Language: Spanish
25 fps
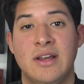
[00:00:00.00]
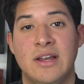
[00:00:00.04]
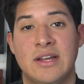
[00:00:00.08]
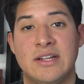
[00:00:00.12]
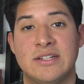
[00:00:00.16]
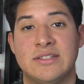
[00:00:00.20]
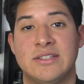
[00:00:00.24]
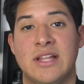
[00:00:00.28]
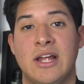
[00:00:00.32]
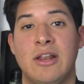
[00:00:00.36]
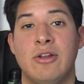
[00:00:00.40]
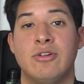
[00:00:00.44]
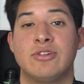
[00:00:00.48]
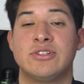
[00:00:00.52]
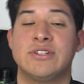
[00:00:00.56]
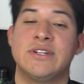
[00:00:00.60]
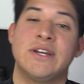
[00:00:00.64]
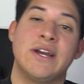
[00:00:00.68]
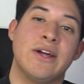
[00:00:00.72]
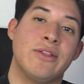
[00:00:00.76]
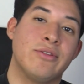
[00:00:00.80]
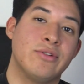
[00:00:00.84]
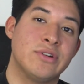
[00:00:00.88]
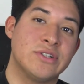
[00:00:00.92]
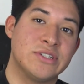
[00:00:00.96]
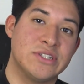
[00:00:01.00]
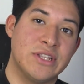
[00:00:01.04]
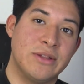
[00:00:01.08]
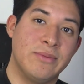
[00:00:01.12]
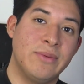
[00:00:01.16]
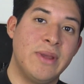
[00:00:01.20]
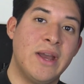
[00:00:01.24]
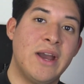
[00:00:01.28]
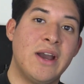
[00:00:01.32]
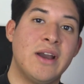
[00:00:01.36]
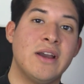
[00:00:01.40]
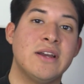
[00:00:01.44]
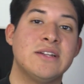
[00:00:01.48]
Están los secadores de
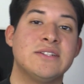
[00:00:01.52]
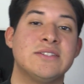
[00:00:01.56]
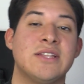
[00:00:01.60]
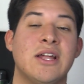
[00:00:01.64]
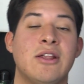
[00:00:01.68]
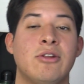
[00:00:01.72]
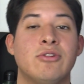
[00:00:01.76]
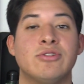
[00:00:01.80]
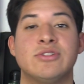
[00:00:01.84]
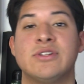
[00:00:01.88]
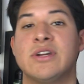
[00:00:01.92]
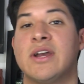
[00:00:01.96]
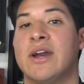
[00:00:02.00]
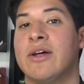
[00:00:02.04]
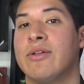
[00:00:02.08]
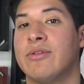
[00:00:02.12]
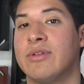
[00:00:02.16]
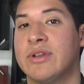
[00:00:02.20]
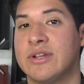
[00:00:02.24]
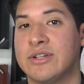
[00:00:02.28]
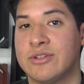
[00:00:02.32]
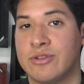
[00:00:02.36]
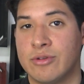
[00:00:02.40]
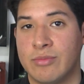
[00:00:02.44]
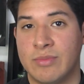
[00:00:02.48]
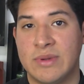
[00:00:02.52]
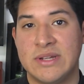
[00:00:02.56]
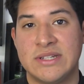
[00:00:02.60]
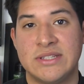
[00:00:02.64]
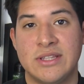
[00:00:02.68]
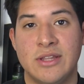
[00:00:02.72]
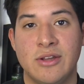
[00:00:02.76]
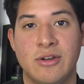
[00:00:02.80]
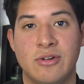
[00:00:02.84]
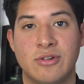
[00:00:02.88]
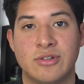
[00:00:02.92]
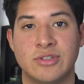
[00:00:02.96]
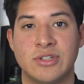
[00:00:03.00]
viaje, están los secadores
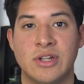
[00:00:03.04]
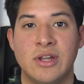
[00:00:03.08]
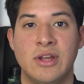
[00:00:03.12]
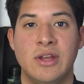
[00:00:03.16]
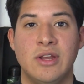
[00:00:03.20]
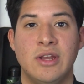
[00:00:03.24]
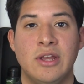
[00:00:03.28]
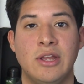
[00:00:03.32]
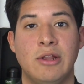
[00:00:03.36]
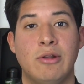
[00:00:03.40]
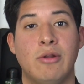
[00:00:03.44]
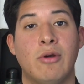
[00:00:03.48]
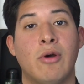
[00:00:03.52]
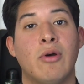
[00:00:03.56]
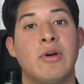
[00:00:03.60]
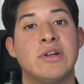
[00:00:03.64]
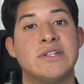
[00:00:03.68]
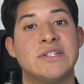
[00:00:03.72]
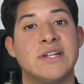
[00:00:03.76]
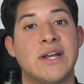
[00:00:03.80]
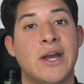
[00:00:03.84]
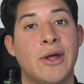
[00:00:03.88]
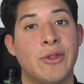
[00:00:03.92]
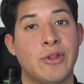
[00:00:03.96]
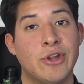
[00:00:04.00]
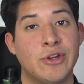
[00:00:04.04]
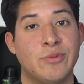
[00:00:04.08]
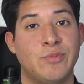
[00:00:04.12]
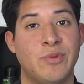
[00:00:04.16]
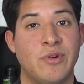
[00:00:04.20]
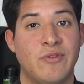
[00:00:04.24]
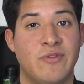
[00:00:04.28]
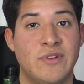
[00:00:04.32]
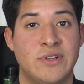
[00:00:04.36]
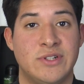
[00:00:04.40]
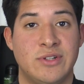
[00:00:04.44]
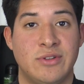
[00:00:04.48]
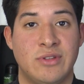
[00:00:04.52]
domésticos y luego hay secadores
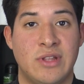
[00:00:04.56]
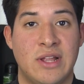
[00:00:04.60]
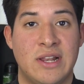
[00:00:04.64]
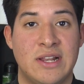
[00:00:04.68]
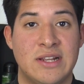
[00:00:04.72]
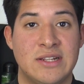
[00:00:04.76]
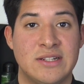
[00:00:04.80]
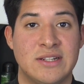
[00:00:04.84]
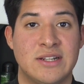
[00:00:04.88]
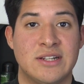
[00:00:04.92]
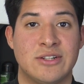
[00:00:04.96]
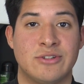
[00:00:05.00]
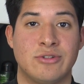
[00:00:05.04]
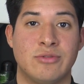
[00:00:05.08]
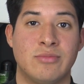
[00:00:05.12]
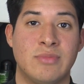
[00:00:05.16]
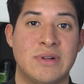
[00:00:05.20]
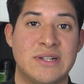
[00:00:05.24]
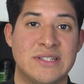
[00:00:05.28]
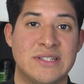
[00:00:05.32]
profesionales que son